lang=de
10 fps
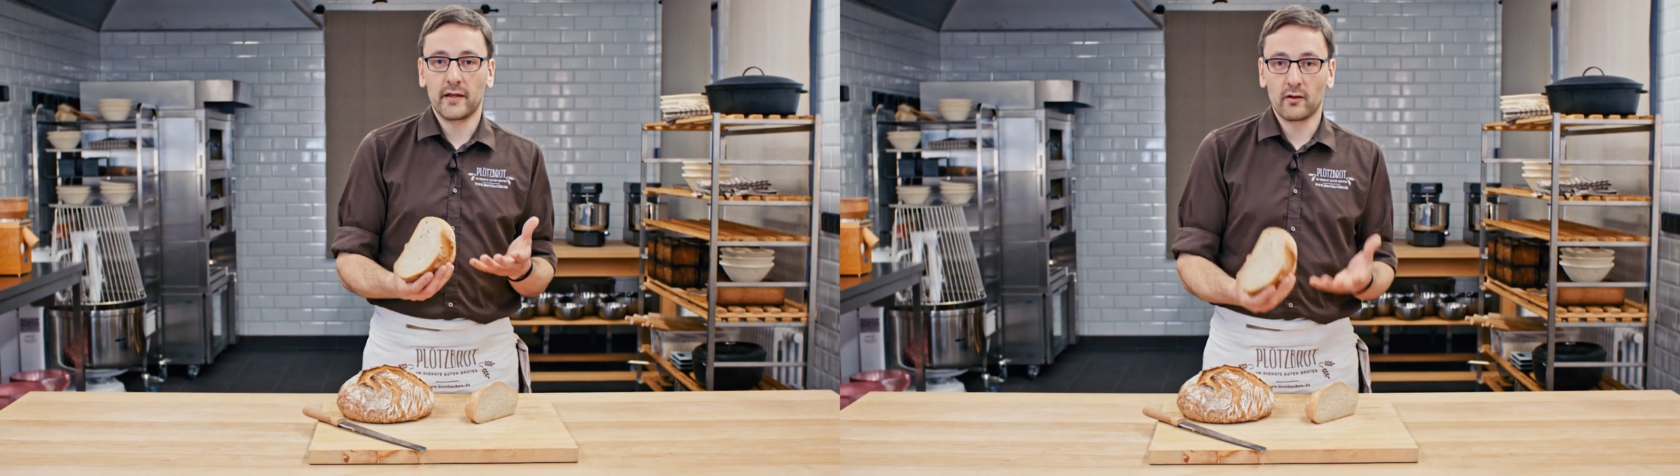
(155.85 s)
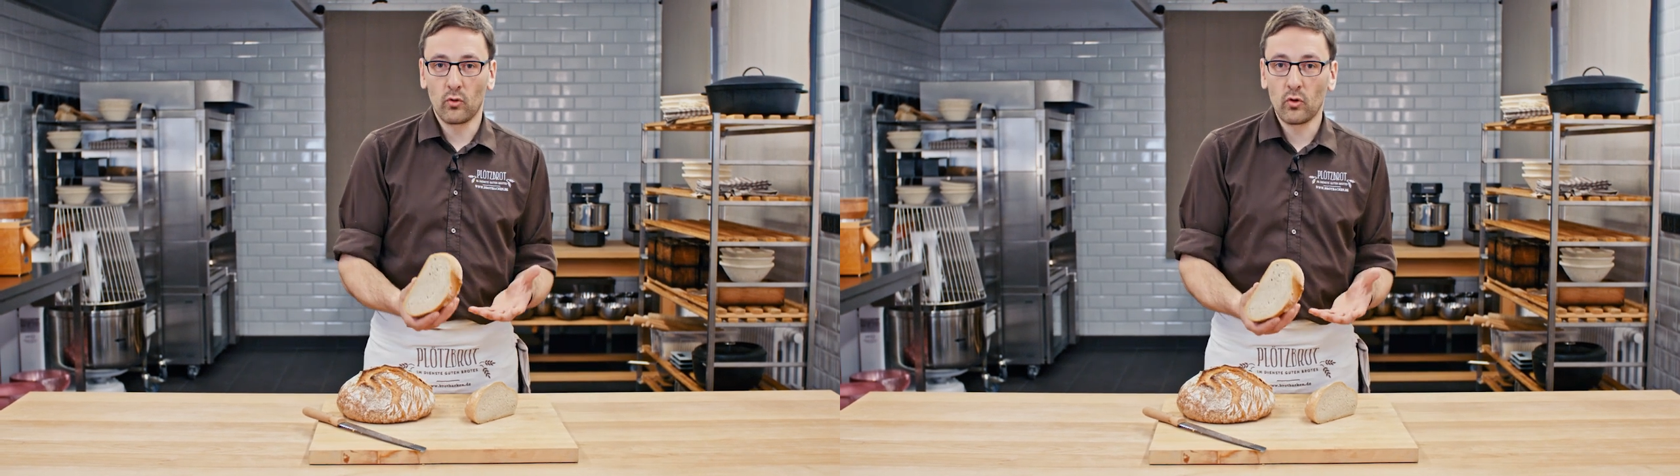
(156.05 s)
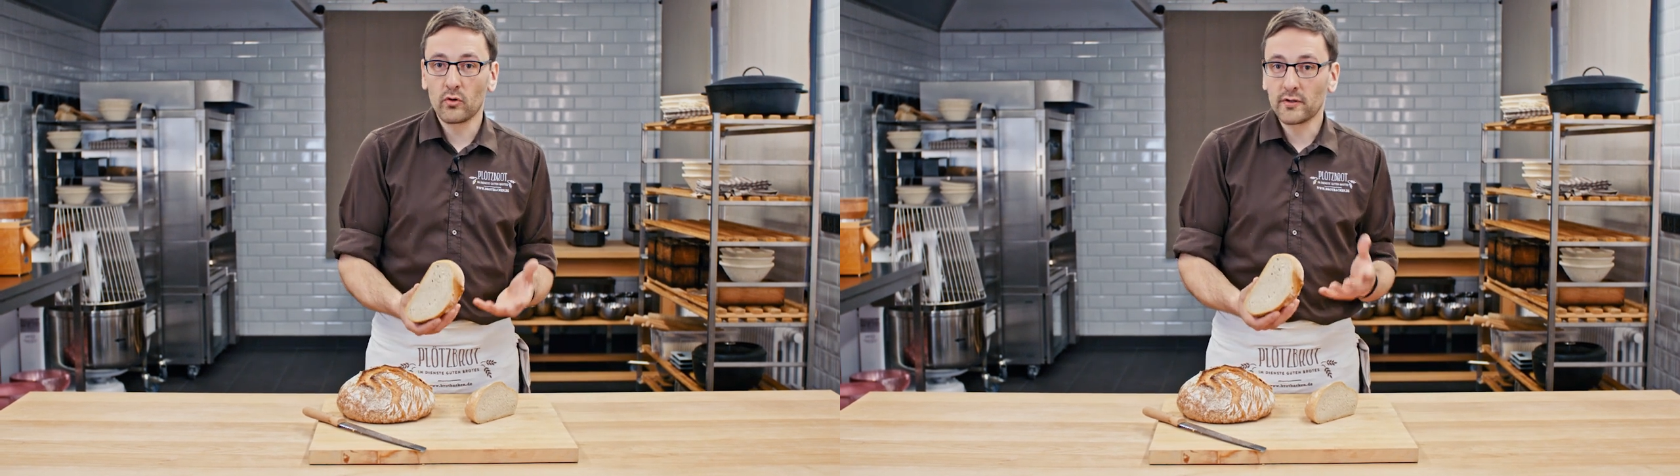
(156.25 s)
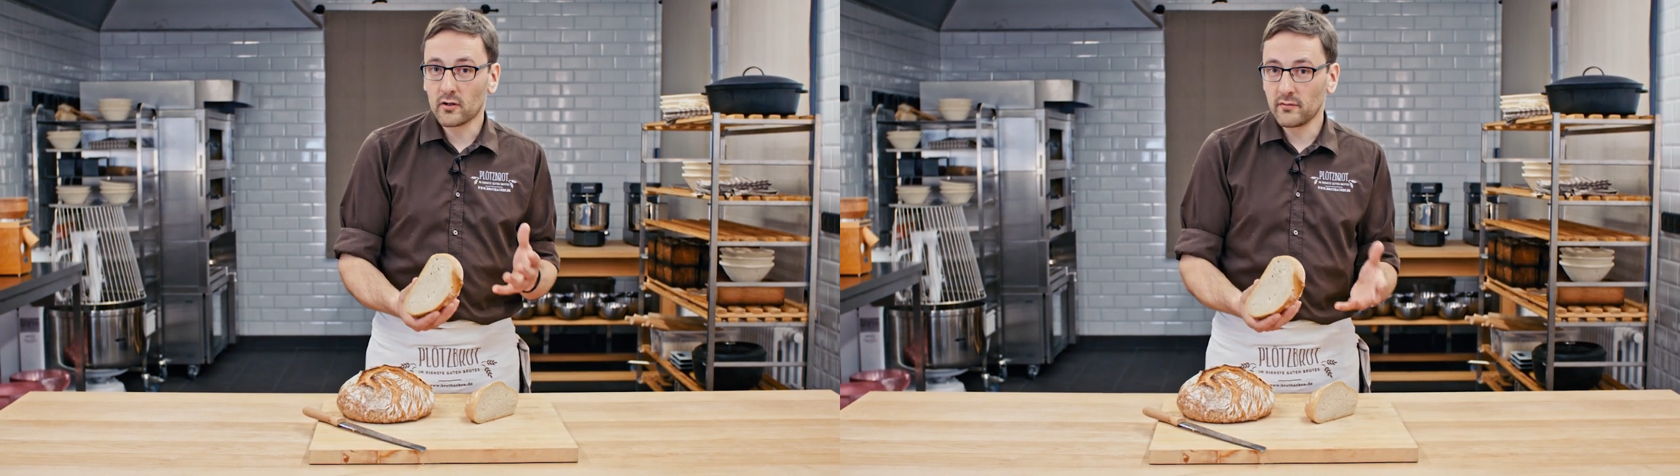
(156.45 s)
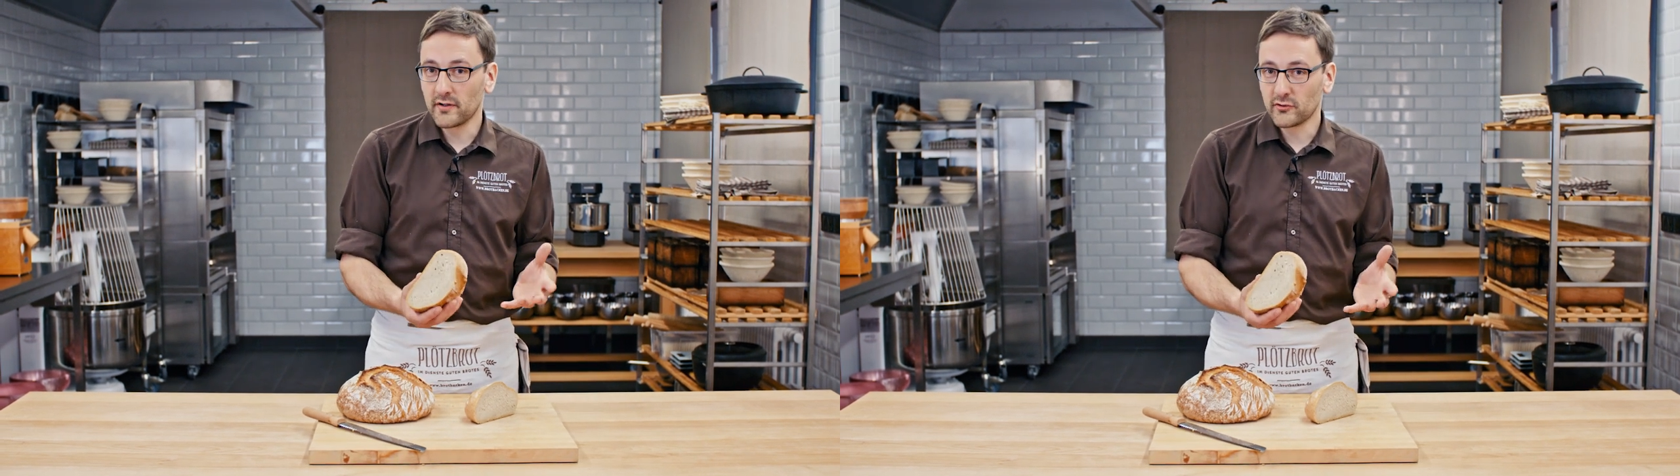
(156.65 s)
der Geruch und da
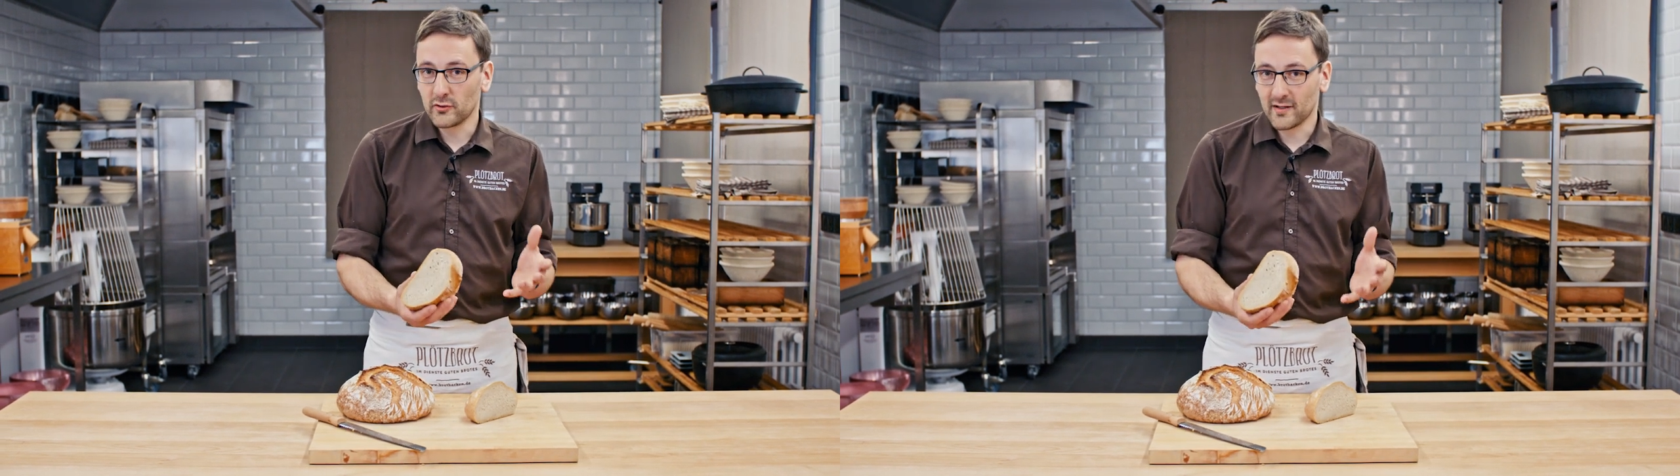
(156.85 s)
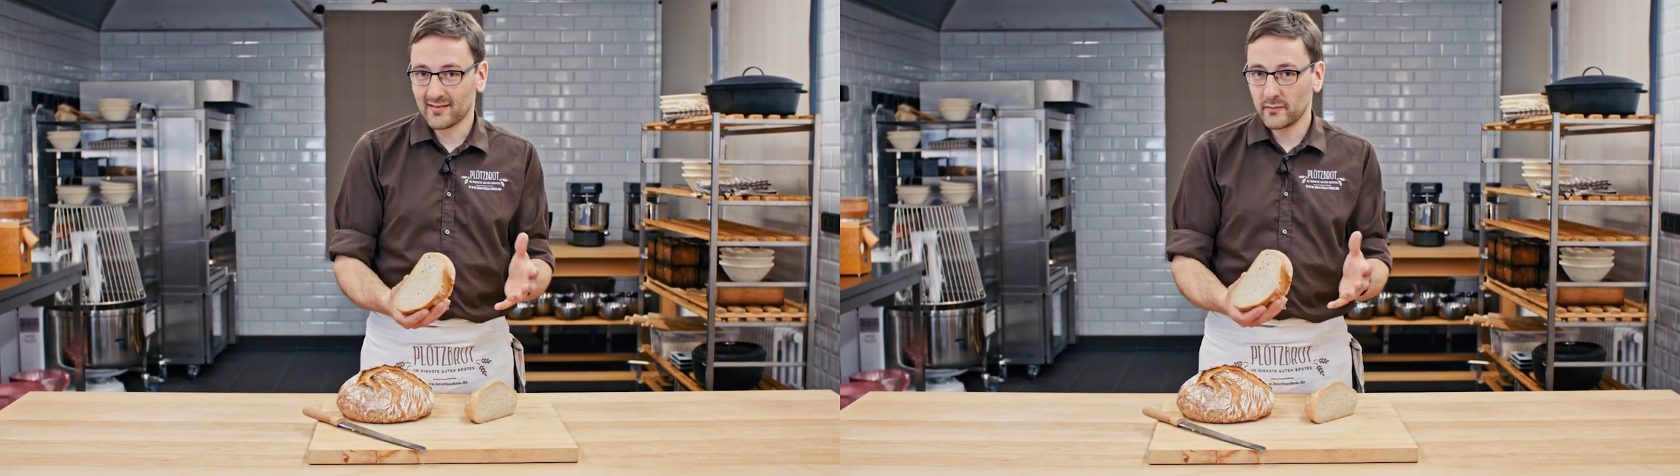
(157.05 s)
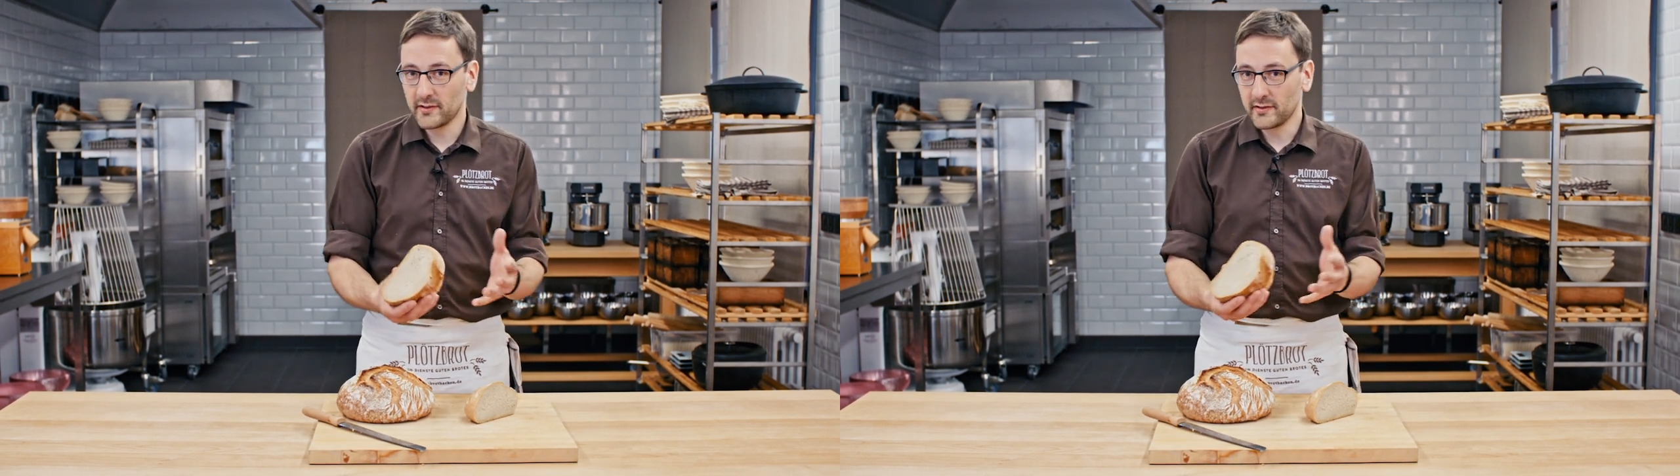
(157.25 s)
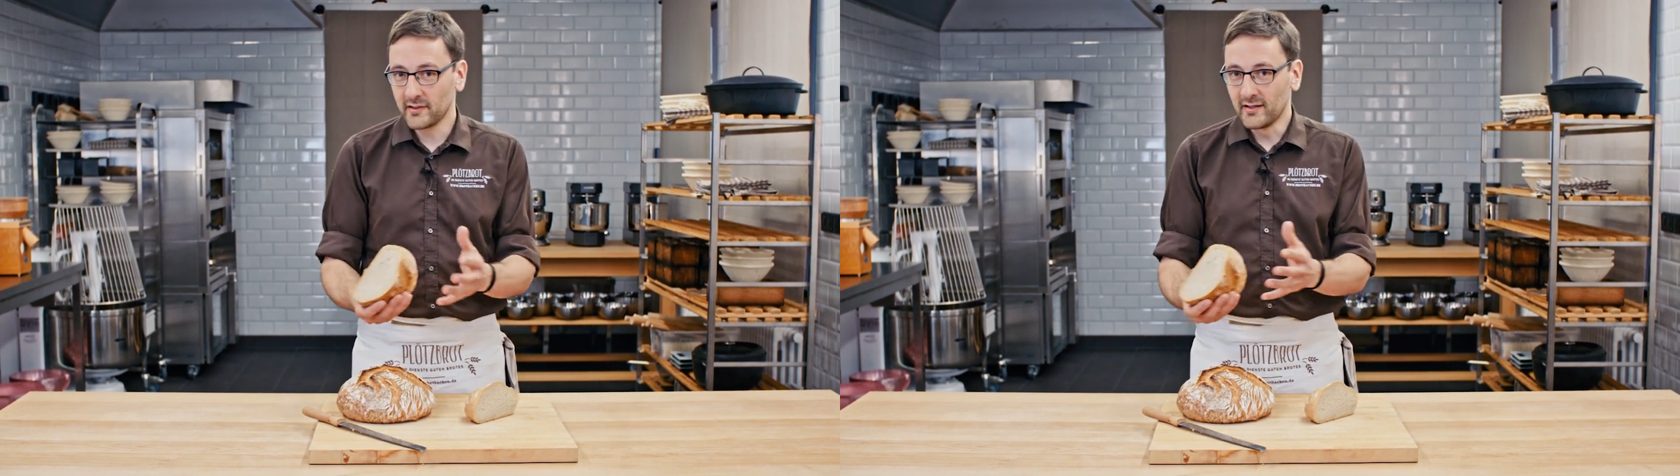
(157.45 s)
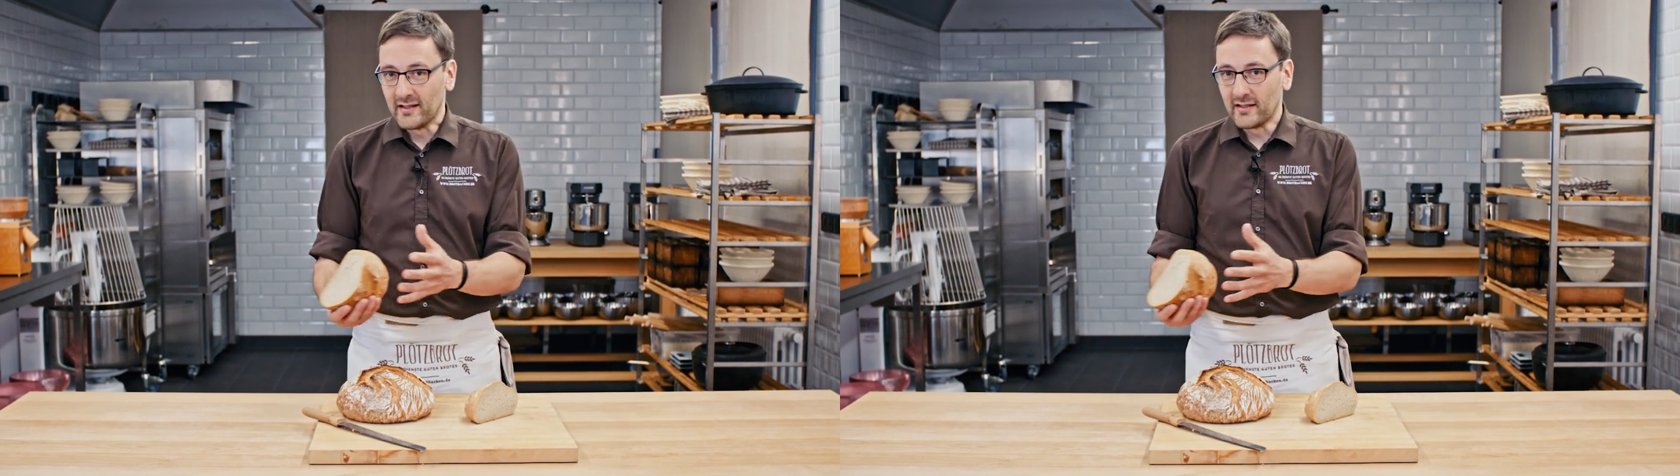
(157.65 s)
kommen wir jetzt schon langsam in
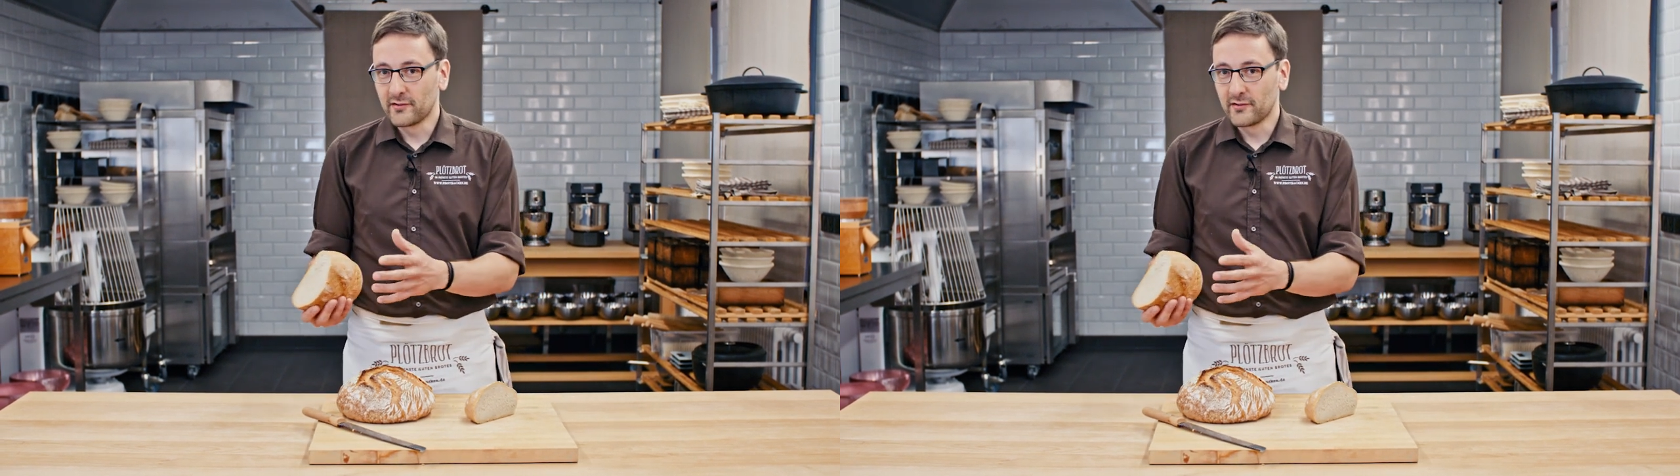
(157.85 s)
die